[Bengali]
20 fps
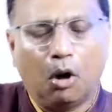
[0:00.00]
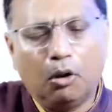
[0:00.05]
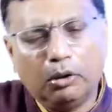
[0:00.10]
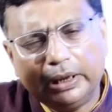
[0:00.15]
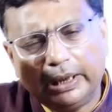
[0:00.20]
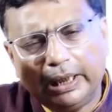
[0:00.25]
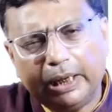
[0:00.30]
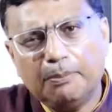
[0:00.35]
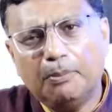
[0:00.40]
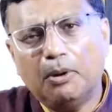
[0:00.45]

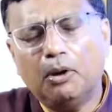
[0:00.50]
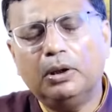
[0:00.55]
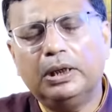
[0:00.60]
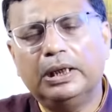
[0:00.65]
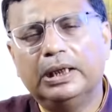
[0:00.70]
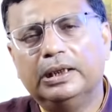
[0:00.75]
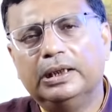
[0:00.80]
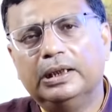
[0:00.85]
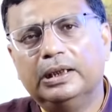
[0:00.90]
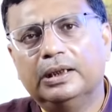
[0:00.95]
অনেকে
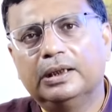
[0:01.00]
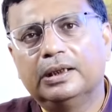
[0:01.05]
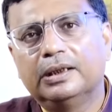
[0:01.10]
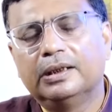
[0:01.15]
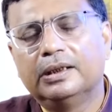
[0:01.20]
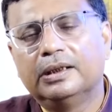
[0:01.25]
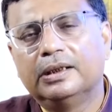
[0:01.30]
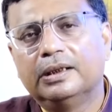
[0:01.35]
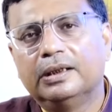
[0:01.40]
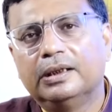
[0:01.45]
বলেন
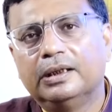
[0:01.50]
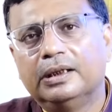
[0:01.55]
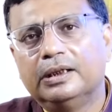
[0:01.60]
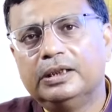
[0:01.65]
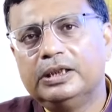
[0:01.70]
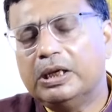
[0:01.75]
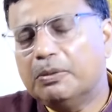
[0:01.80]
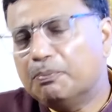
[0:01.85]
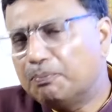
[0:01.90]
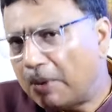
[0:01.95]

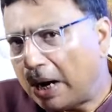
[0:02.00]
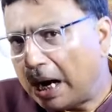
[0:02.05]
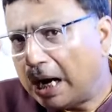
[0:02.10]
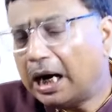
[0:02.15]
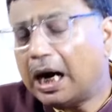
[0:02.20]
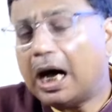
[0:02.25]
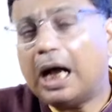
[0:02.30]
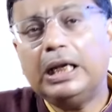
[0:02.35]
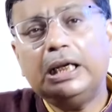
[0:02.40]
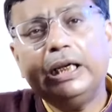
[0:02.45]
যে
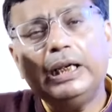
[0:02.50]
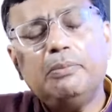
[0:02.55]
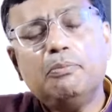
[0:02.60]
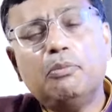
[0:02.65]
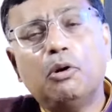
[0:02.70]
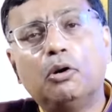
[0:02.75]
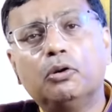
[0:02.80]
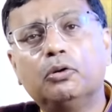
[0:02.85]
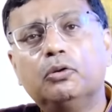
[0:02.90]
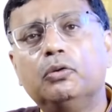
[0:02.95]
বাঙালি
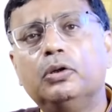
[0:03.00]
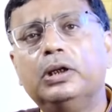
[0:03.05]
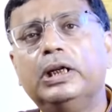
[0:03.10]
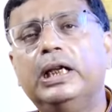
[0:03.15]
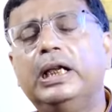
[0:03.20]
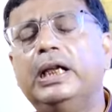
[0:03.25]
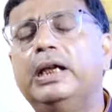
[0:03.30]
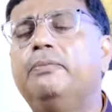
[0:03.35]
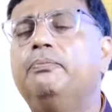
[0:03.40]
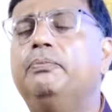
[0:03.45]

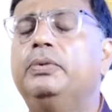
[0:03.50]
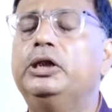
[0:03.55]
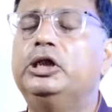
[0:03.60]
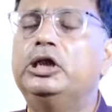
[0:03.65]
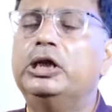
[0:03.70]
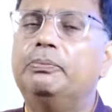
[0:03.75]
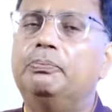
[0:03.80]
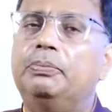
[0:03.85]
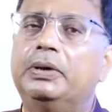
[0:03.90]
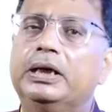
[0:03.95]
মননে
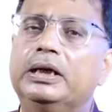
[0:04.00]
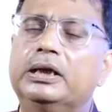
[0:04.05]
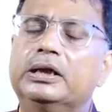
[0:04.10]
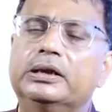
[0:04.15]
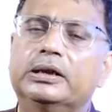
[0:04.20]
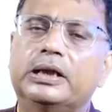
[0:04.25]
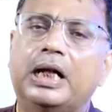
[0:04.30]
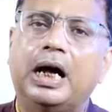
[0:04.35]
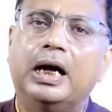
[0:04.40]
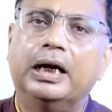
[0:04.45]
বিজেপির
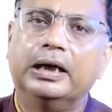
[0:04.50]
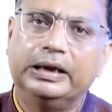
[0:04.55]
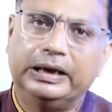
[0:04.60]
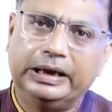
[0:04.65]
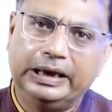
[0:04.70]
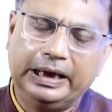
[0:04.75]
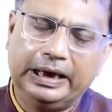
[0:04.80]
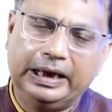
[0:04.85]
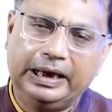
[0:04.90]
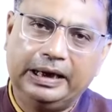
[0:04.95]
স্থান
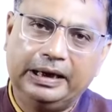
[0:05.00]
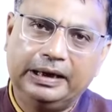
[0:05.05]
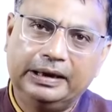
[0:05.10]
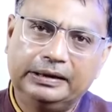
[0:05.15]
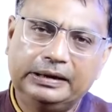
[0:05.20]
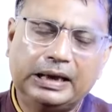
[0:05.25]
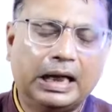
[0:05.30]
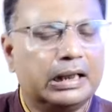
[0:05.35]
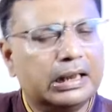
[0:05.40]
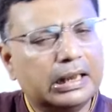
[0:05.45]
নেই
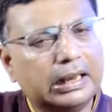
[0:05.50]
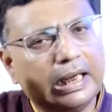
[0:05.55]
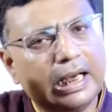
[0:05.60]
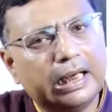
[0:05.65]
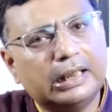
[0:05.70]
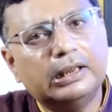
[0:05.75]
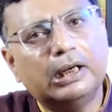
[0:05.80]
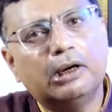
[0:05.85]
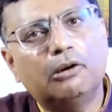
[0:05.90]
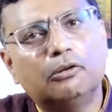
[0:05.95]
তাদেরকে
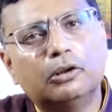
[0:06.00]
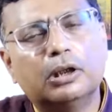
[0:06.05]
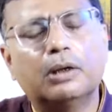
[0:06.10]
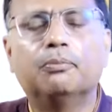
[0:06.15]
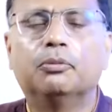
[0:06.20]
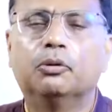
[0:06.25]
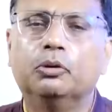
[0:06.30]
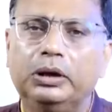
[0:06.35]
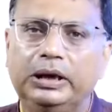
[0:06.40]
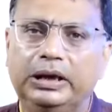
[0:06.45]
একটা কথা
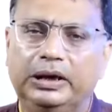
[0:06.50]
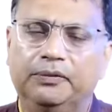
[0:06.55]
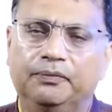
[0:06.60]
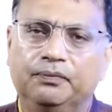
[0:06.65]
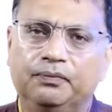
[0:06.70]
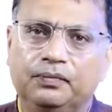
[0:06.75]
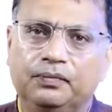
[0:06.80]
বলি